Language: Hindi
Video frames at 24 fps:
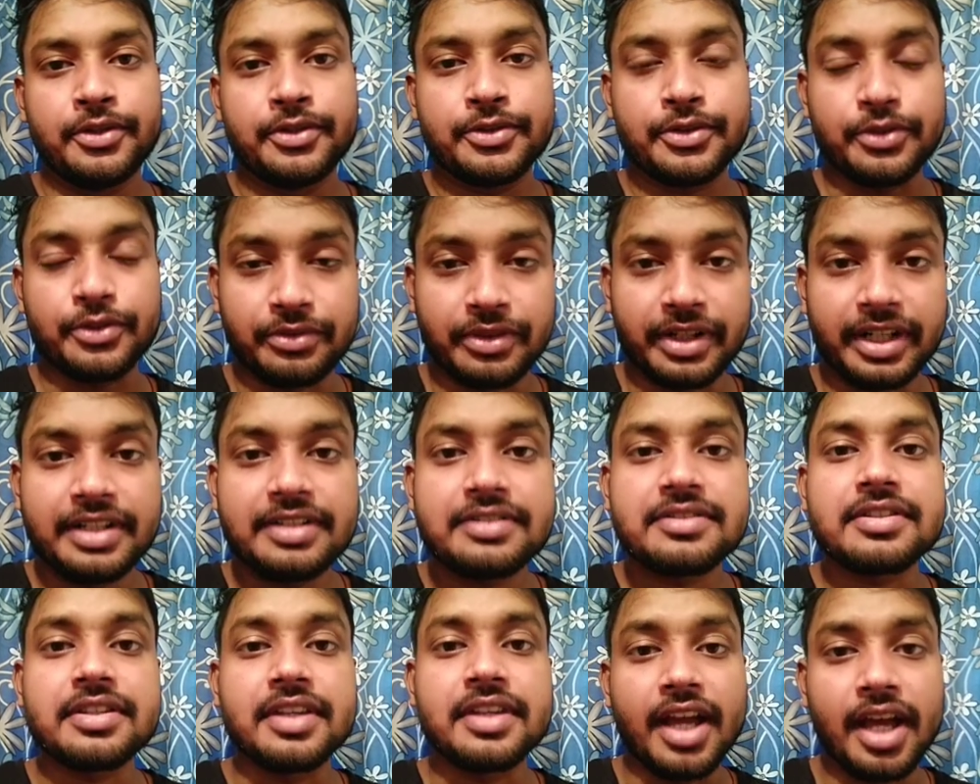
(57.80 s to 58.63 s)
सो
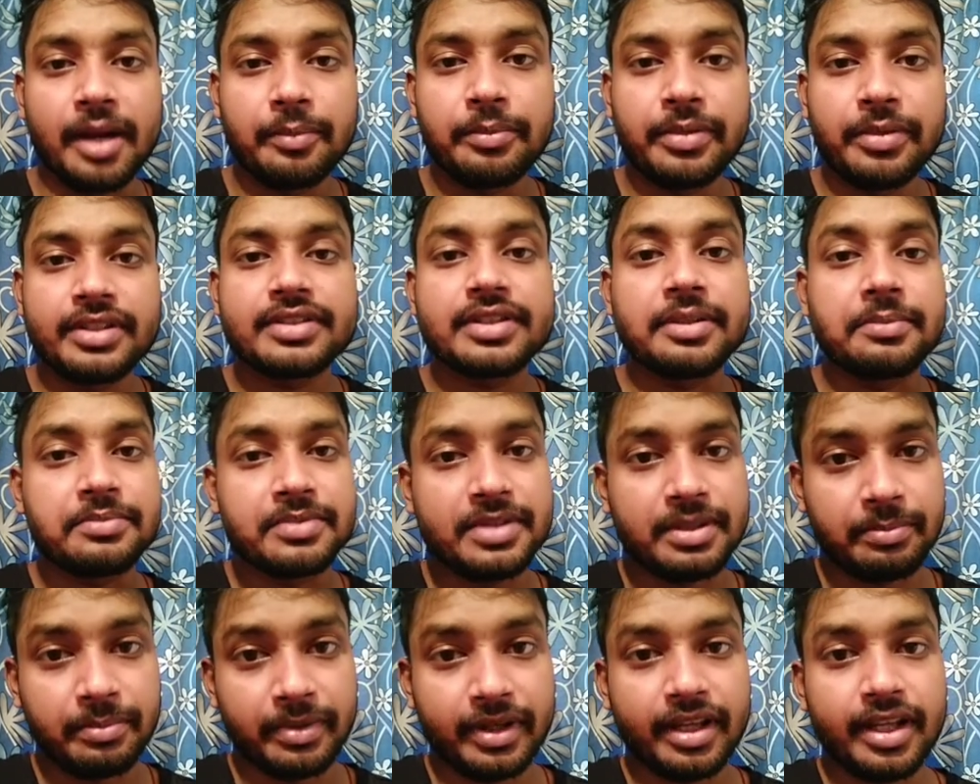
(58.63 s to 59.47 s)
फ्रेंड्स यहाँ पे
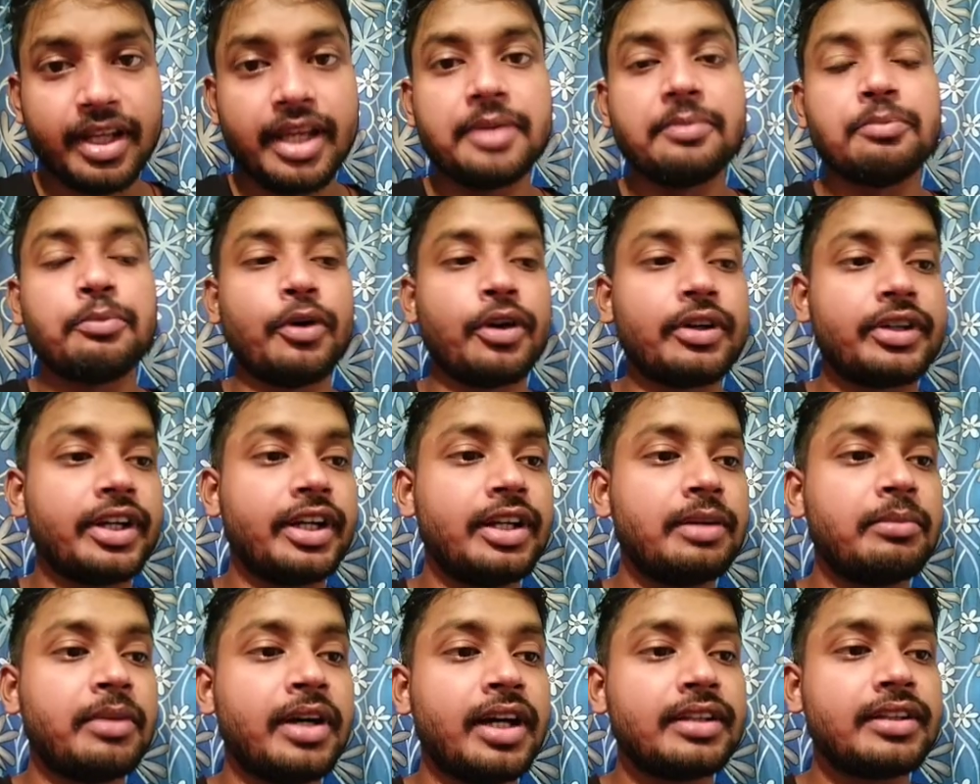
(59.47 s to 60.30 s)
सबसे पहला
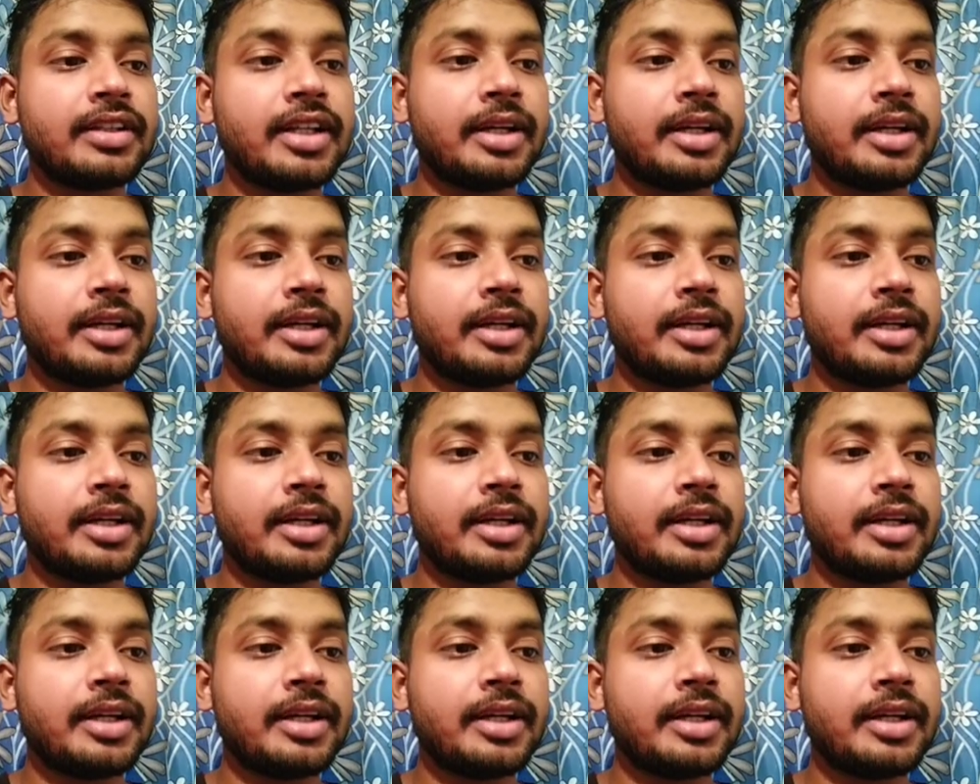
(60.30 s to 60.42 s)
इम्पॉर्टेंट बात